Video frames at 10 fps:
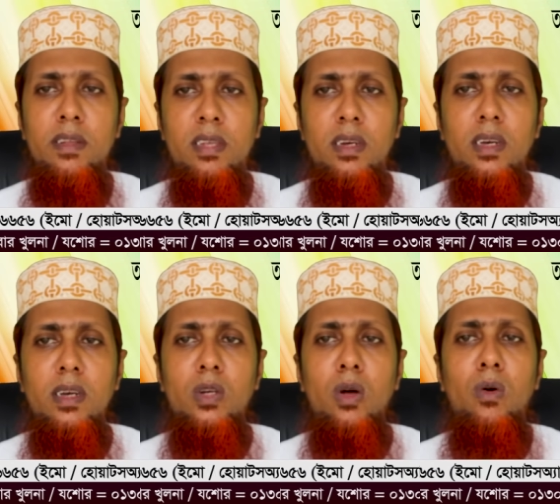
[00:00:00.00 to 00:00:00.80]

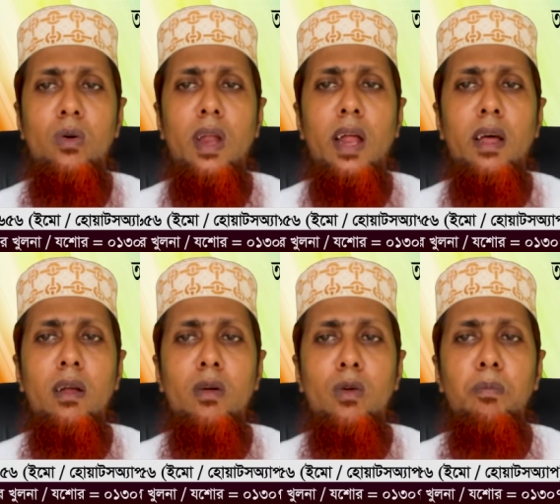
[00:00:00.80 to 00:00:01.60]
ডিসেন্ট্রি সহ নানা
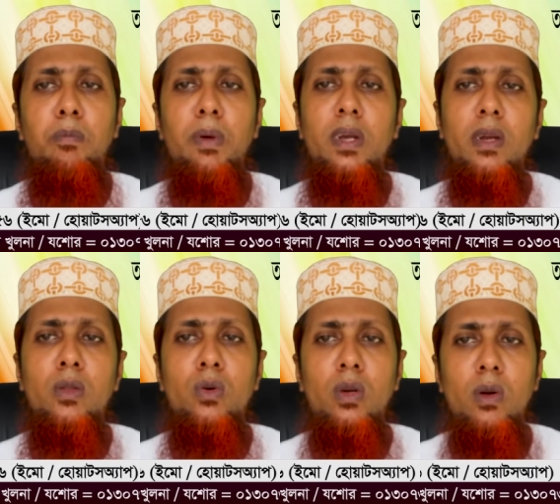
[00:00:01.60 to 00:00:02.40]
রকম পেটের
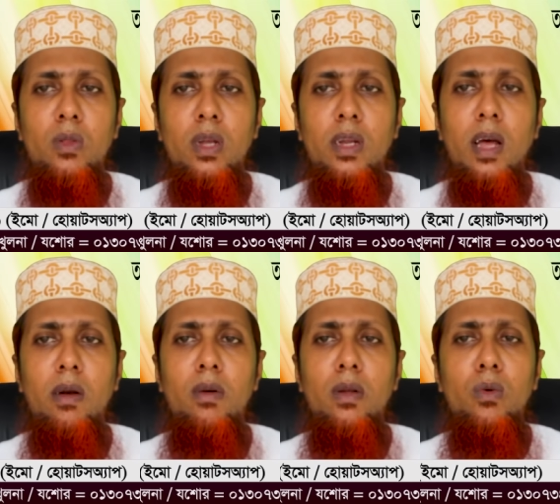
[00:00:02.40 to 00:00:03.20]
জটিলতার
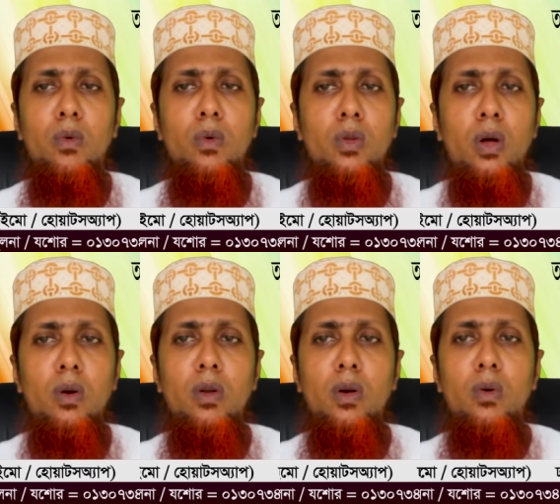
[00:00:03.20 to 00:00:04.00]
কারণে কোনো
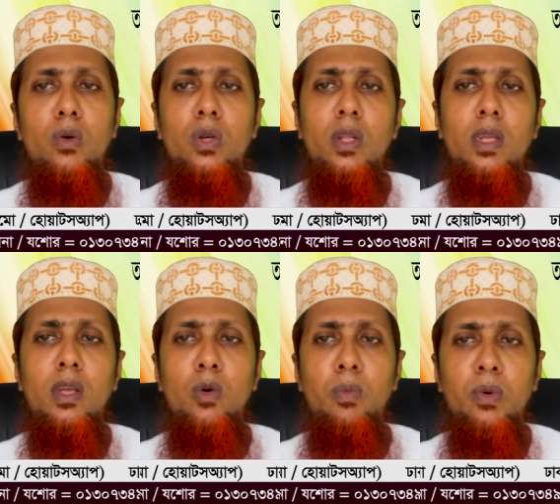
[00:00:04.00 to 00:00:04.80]
ধরনের ঔষধ
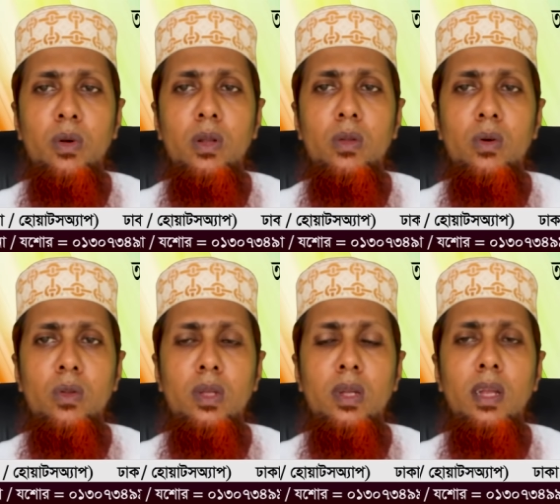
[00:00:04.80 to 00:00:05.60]
খেয়ে উপকৃত
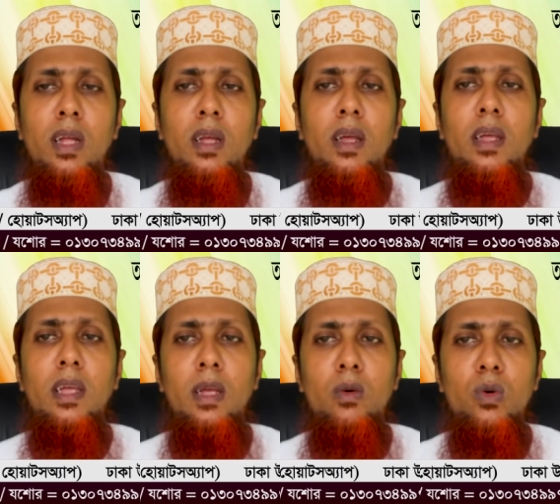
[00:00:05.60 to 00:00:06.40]
হচ্ছেন না
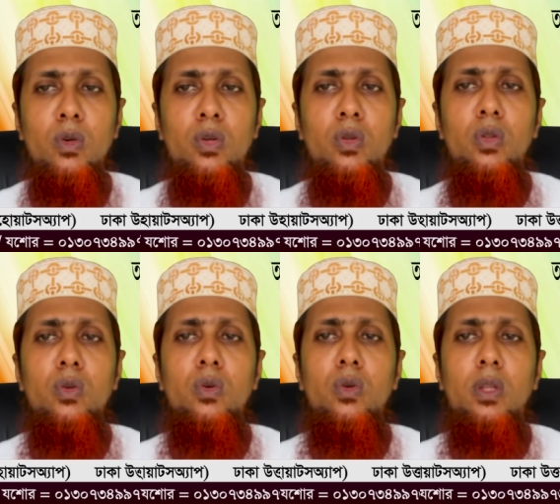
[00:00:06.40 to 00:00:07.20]
এই ওষুধ
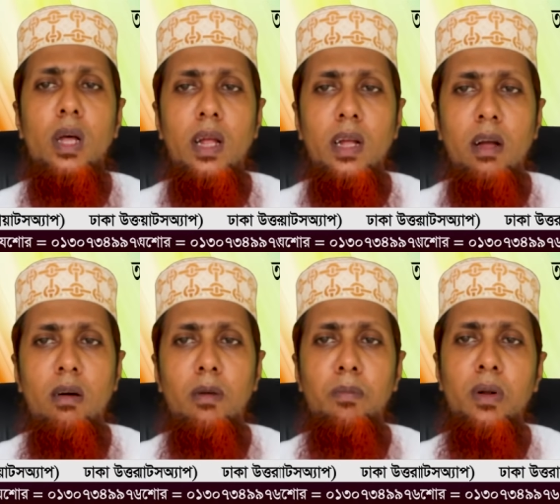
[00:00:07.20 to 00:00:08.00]
দুটো তারা
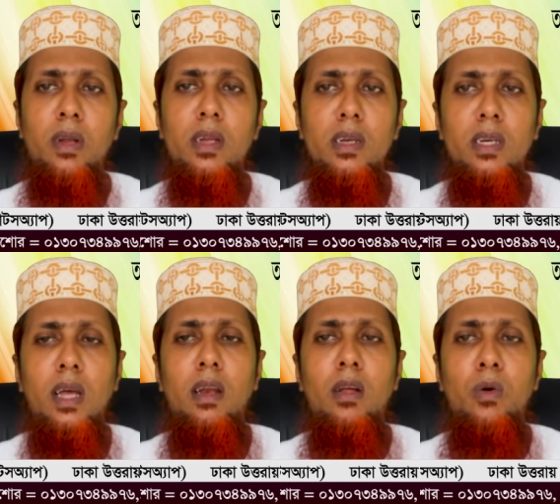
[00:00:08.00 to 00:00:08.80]
খাওয়ার পরে
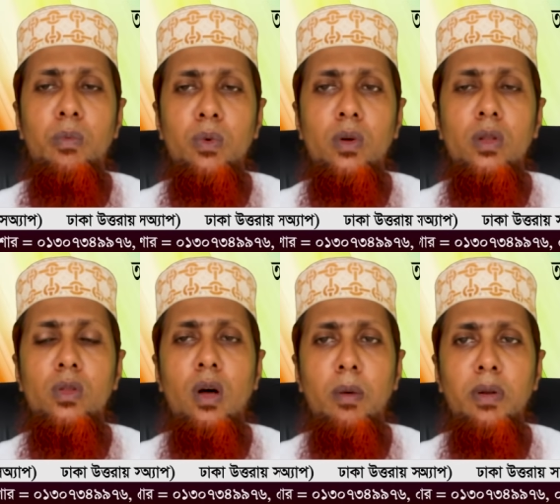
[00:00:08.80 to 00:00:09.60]
ইনশাআল্লাহ
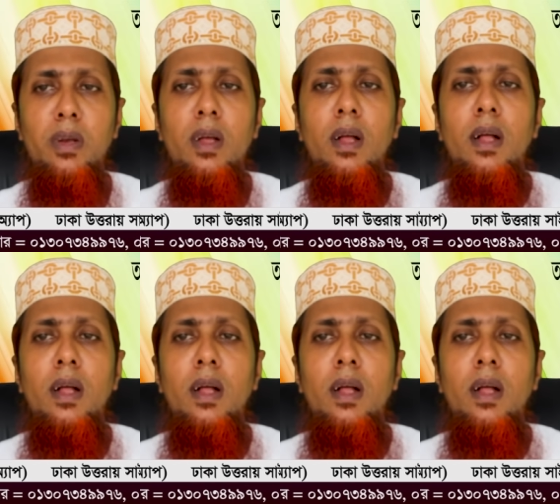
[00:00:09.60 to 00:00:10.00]
উপকৃত হবেন